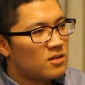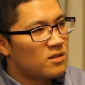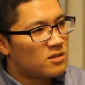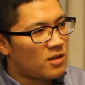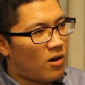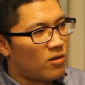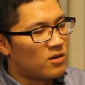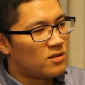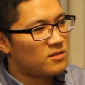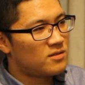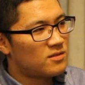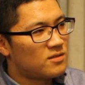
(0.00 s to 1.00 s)
掉了
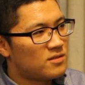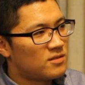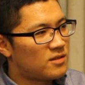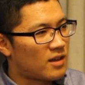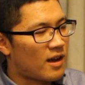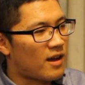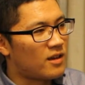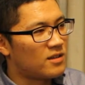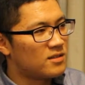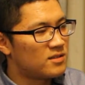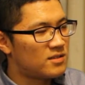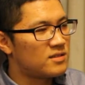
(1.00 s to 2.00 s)
大概
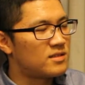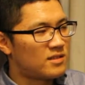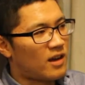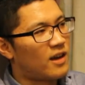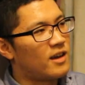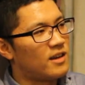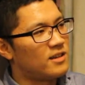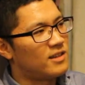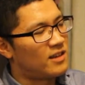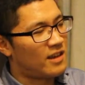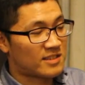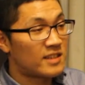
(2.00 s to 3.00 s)
大概
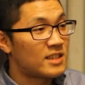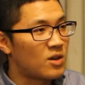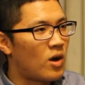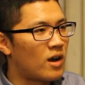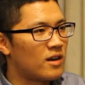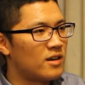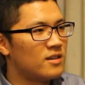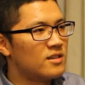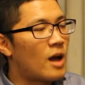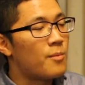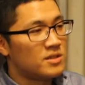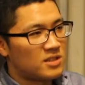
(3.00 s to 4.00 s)
两三千块而已，
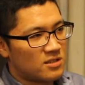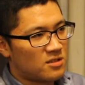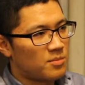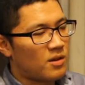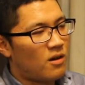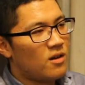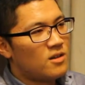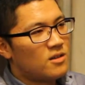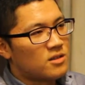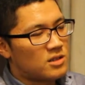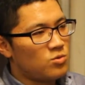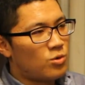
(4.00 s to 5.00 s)
他们几个人的票。
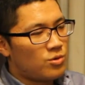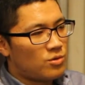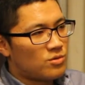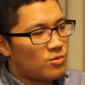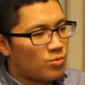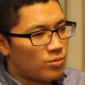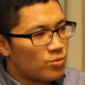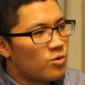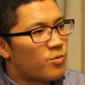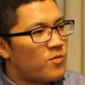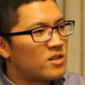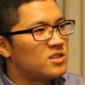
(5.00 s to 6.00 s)
可是我会有，我如果
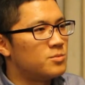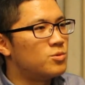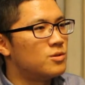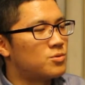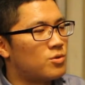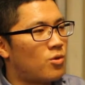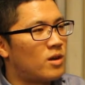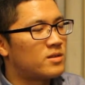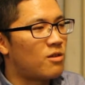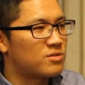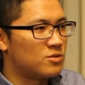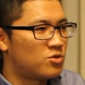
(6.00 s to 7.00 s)
不放弃尼泊尔队的话，
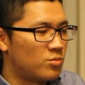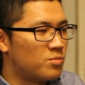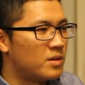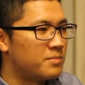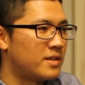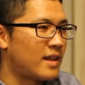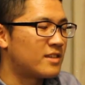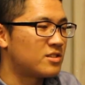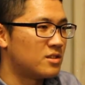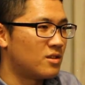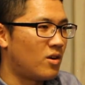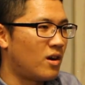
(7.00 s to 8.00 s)
造成全部门没搭
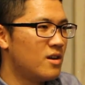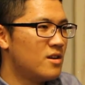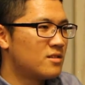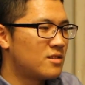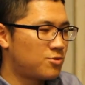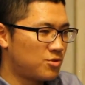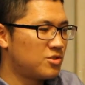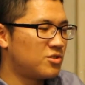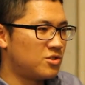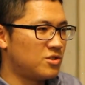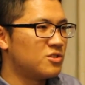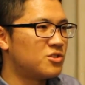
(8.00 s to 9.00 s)
成的话，那就是
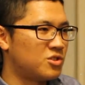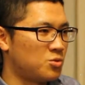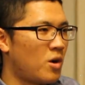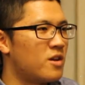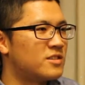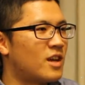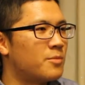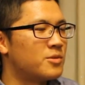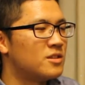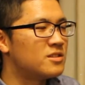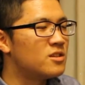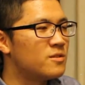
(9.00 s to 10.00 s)
十十万的差别，
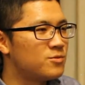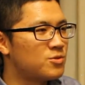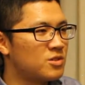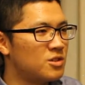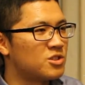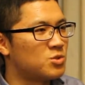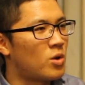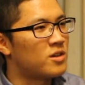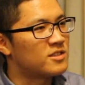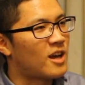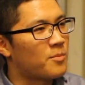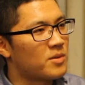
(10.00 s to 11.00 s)
一正一负就是二十万
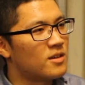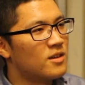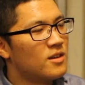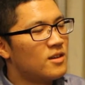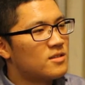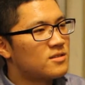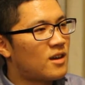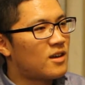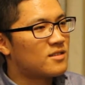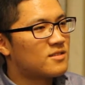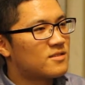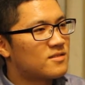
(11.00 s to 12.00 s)
的差别。
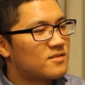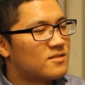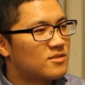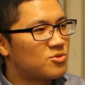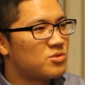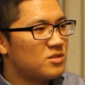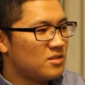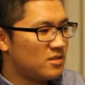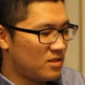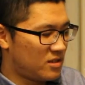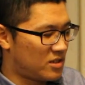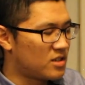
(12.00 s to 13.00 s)
那就是
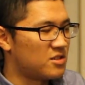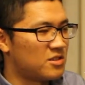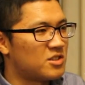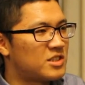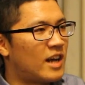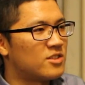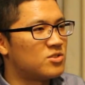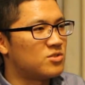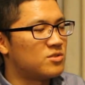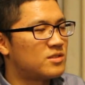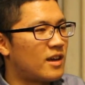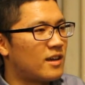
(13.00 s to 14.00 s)
这个人的价值，
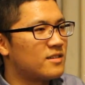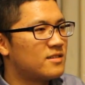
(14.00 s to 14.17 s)
在